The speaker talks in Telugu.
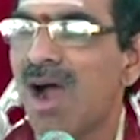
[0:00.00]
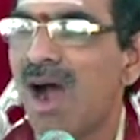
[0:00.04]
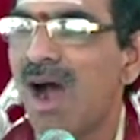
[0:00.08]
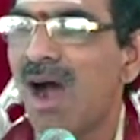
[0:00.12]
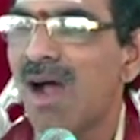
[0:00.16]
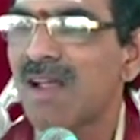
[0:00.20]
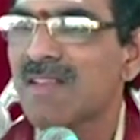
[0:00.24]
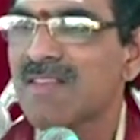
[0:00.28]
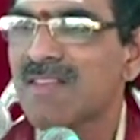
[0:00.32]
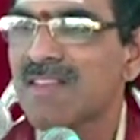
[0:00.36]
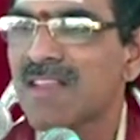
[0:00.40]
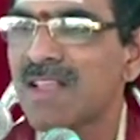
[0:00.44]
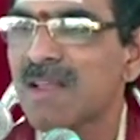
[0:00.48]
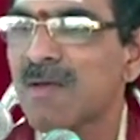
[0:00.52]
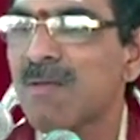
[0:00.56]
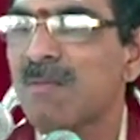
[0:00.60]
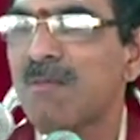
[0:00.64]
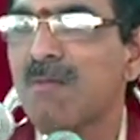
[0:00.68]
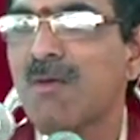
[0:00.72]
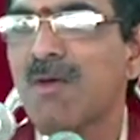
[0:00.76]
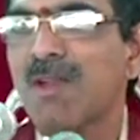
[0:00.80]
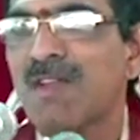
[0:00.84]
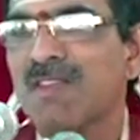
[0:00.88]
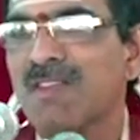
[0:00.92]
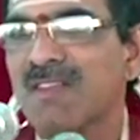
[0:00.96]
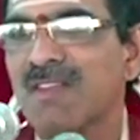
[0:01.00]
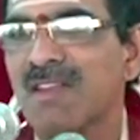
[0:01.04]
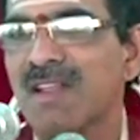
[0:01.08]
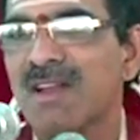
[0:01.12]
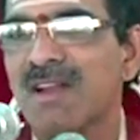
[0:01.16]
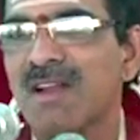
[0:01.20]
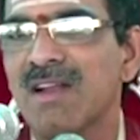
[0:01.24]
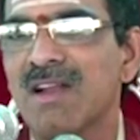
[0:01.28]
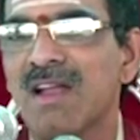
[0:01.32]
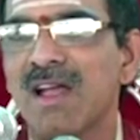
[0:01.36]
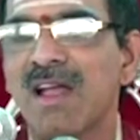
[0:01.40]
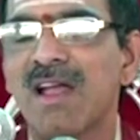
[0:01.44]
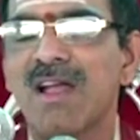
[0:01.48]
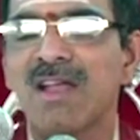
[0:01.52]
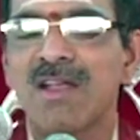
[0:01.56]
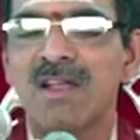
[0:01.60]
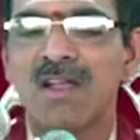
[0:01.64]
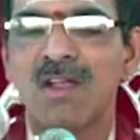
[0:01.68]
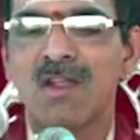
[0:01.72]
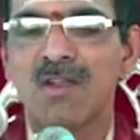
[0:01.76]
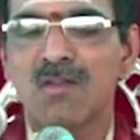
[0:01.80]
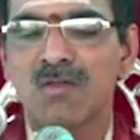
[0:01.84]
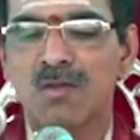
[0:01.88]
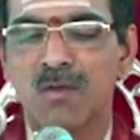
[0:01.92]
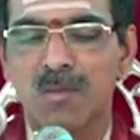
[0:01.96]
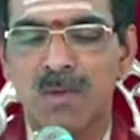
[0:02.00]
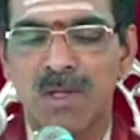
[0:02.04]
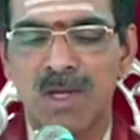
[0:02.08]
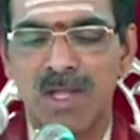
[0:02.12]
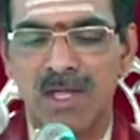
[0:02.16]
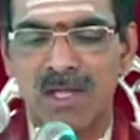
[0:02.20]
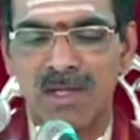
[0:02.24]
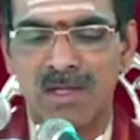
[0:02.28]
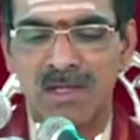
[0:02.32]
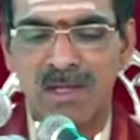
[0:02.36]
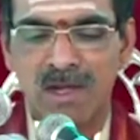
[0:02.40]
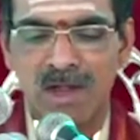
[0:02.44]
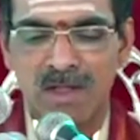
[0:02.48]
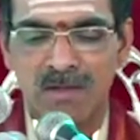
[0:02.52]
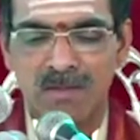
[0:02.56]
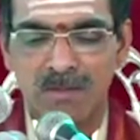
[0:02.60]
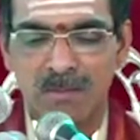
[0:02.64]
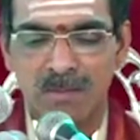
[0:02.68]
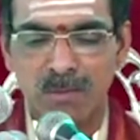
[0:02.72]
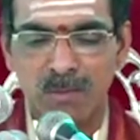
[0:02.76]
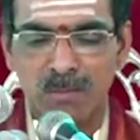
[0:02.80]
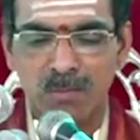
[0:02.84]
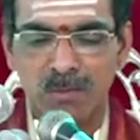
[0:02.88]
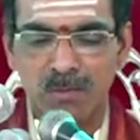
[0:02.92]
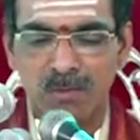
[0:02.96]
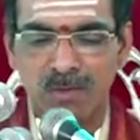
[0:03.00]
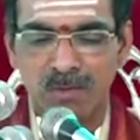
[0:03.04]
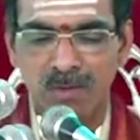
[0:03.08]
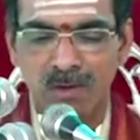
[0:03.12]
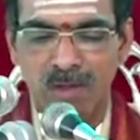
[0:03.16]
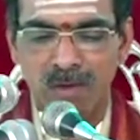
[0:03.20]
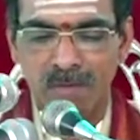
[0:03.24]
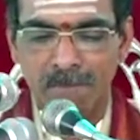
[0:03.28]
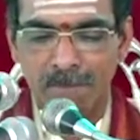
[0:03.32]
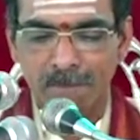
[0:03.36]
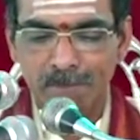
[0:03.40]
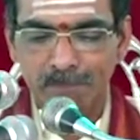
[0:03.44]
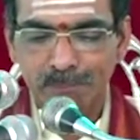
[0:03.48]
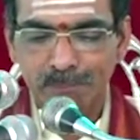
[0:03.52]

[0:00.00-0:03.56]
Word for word: ఆసీఫ్ పురస్సరంగా శుభలేఖ రాసి పంపుతున్నాను